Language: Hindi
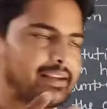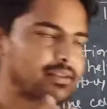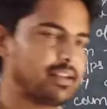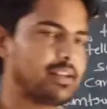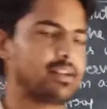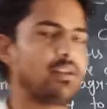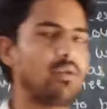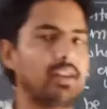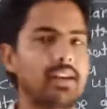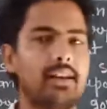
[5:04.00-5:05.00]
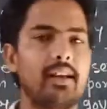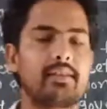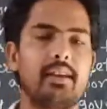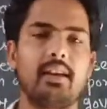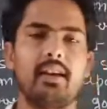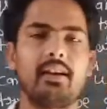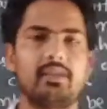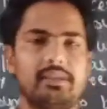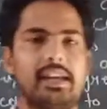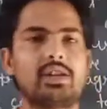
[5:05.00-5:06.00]
एक सिटीजन होने के नाते
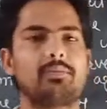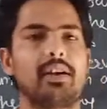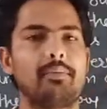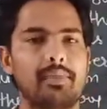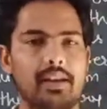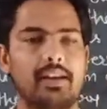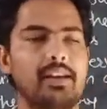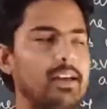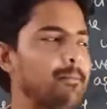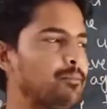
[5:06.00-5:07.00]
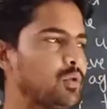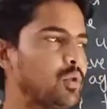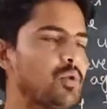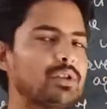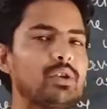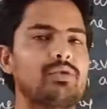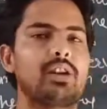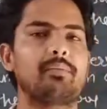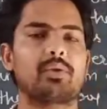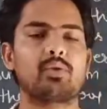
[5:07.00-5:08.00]
देश में हम रहेंगे तो
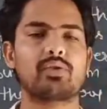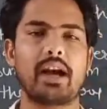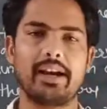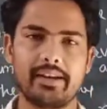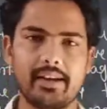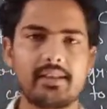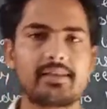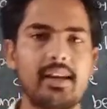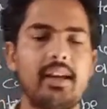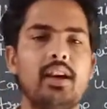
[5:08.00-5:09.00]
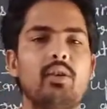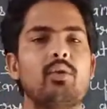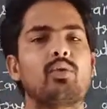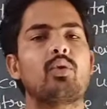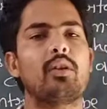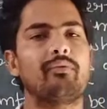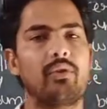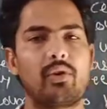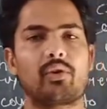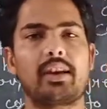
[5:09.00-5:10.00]
कॉन्स्टिट्यूशन में कुछ आइडियल्स हैं उनको हम
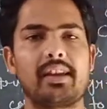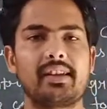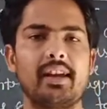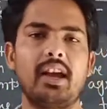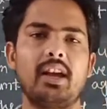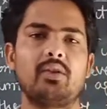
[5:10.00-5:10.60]
फॉलो करेंगे